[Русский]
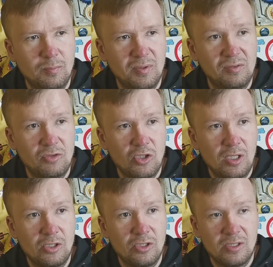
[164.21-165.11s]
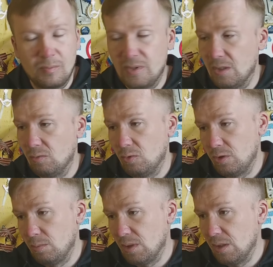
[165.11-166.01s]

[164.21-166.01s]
позавчерашняя за 58, а